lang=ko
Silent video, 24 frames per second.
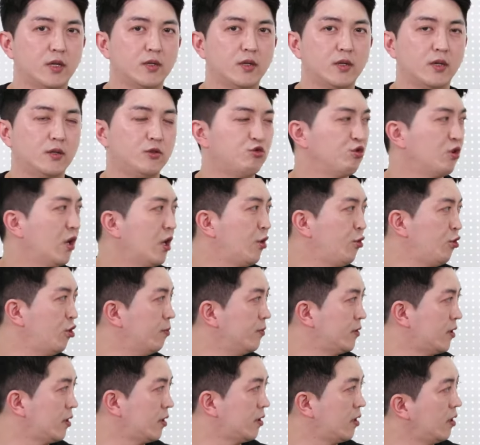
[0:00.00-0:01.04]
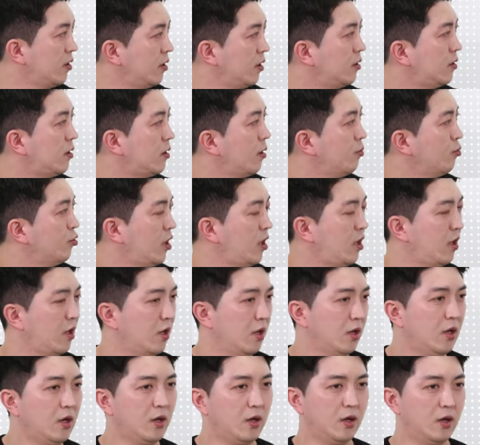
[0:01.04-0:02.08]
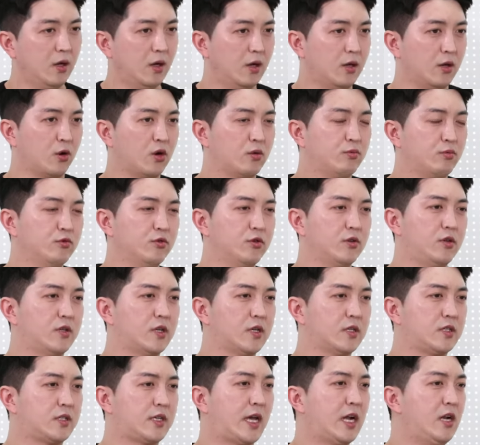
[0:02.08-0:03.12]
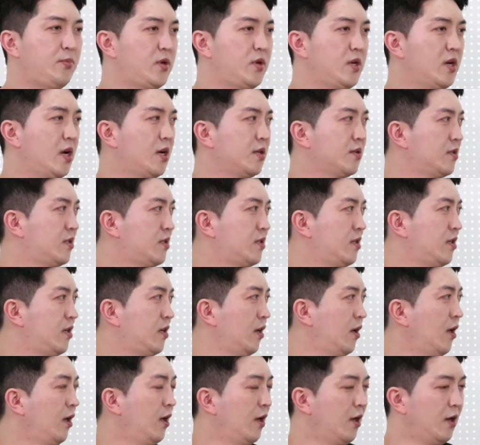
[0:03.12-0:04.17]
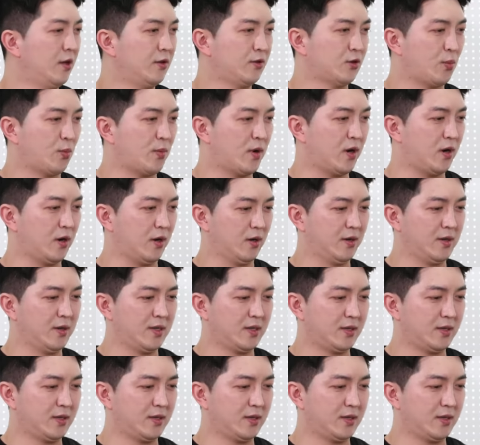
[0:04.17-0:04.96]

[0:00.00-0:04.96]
자산 중에 위험 자산이기 때문에 네. 여러분들이 이제 스캘핑 하듯이 정말